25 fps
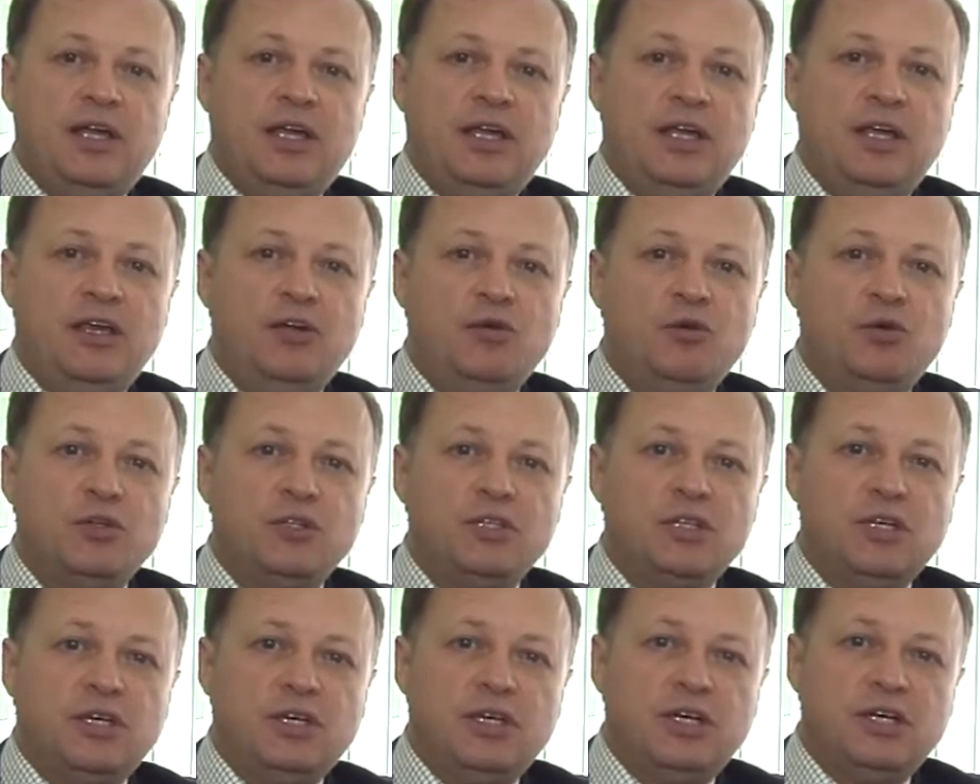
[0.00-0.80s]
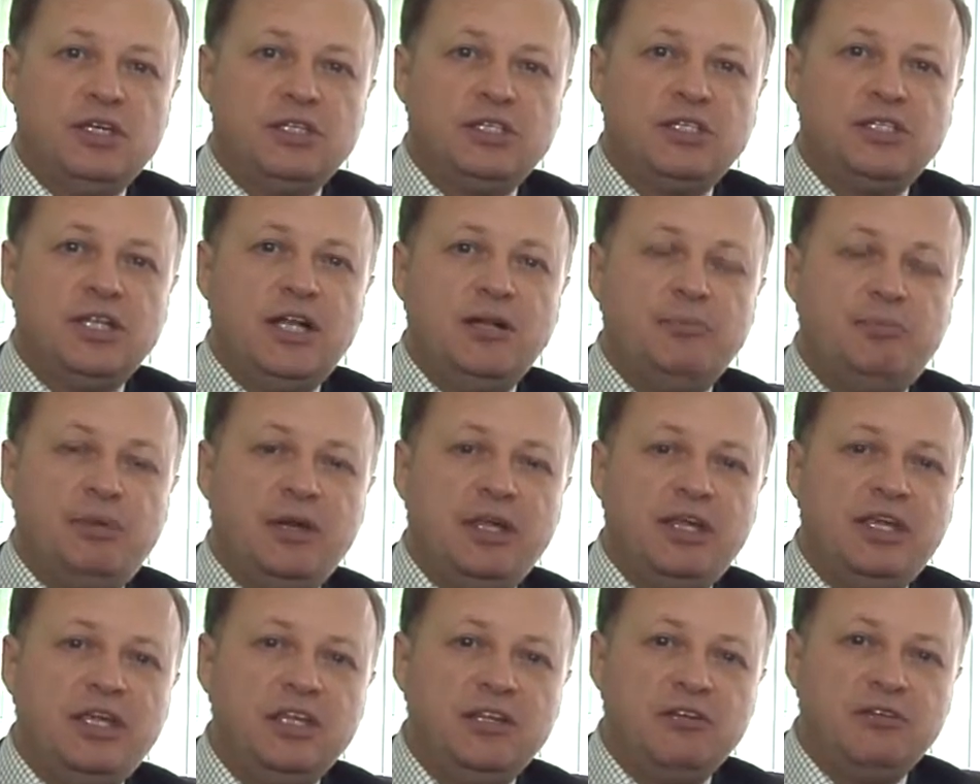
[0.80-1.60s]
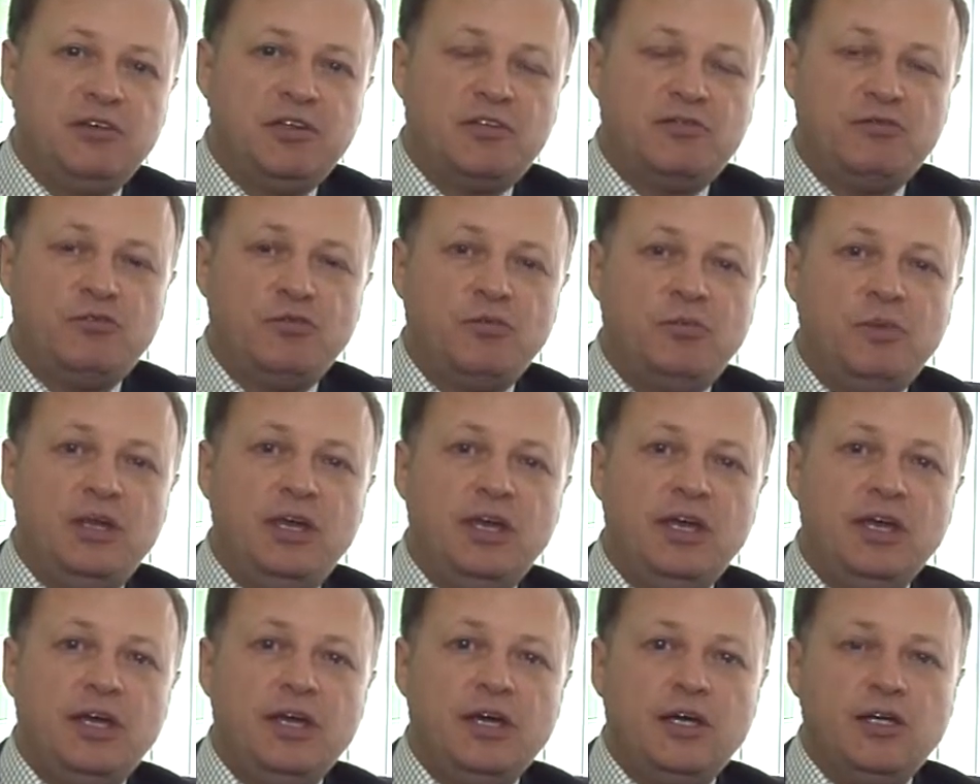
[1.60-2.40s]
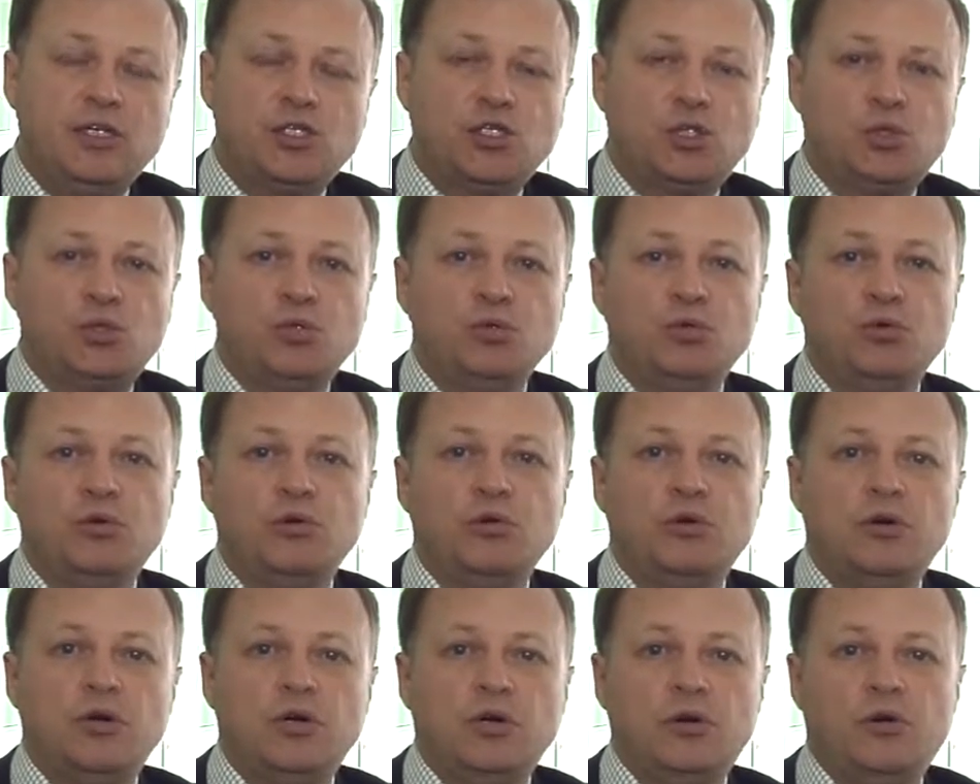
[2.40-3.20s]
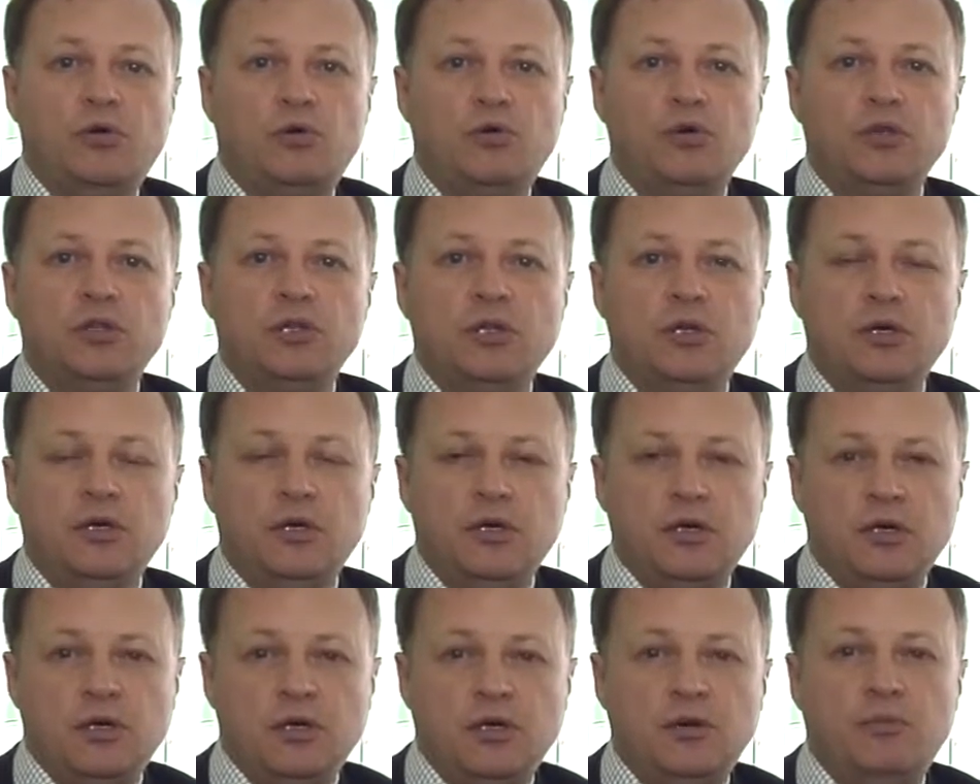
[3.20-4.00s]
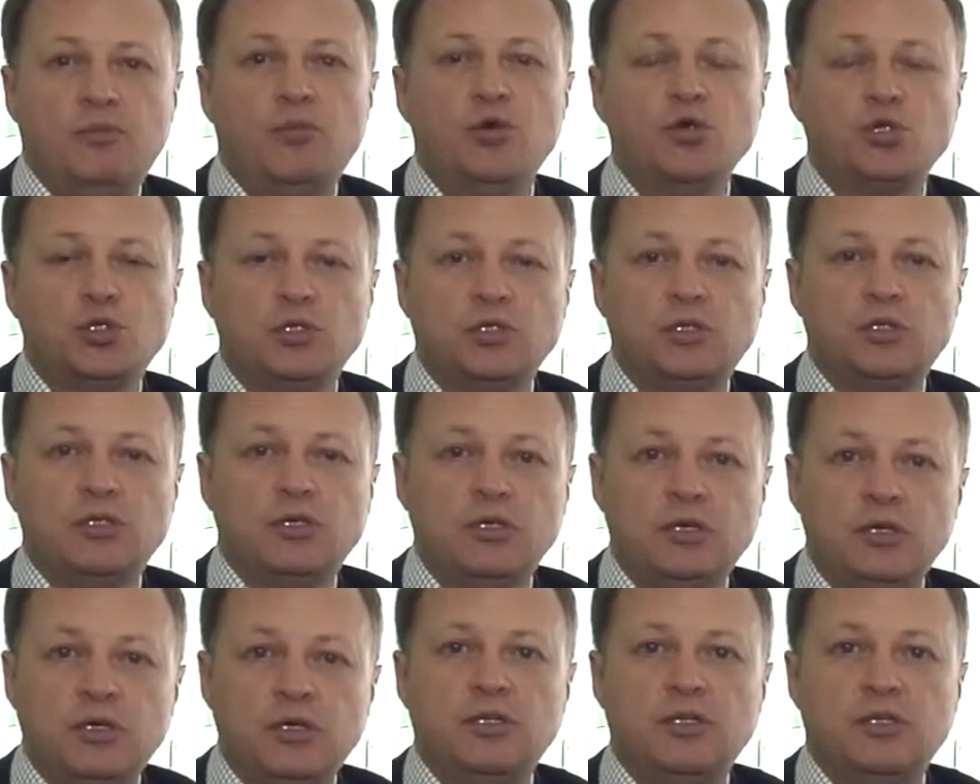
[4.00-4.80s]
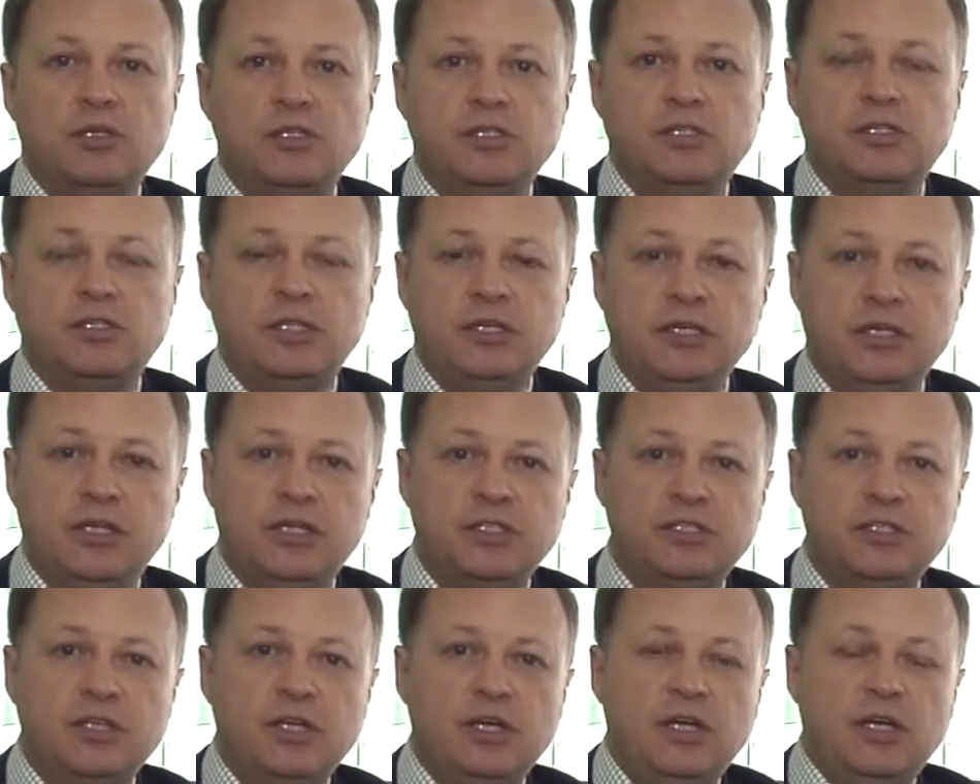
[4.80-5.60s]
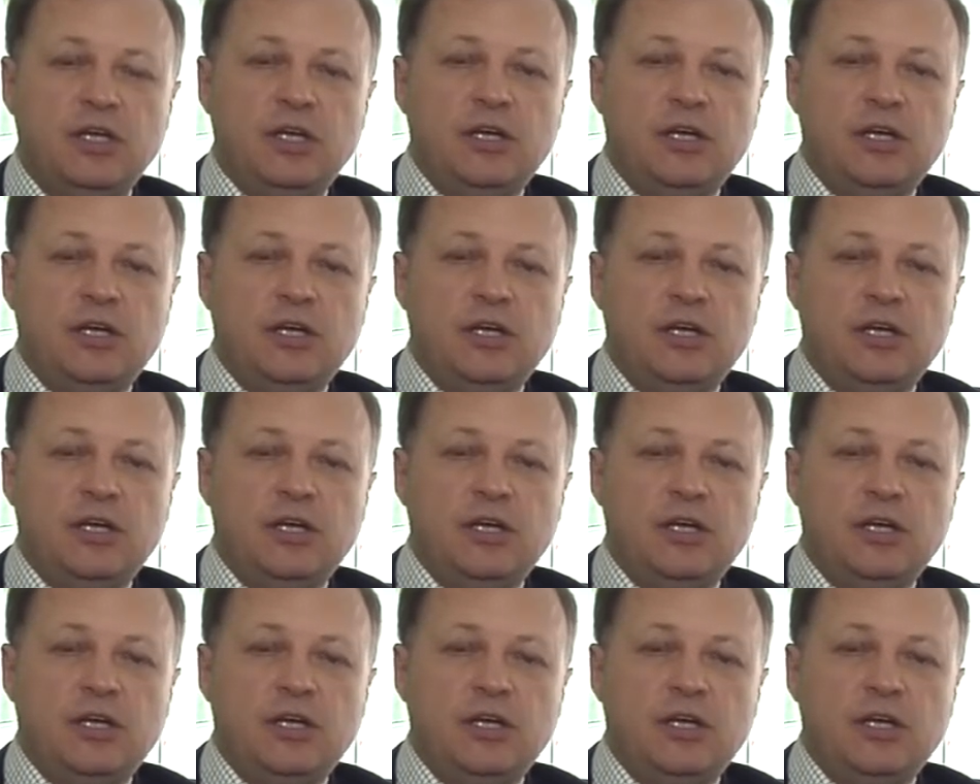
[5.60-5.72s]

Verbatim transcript: И он э, стал прикидывать в уме, что он э, может сделать.